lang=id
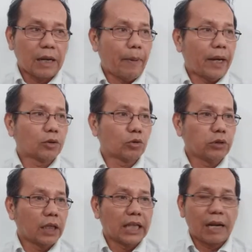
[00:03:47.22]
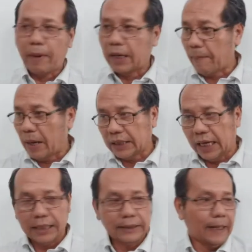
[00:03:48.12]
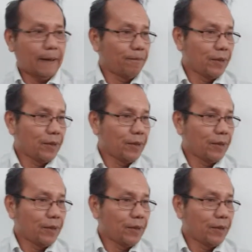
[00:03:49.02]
kepada Tuhan daripada masalahnya.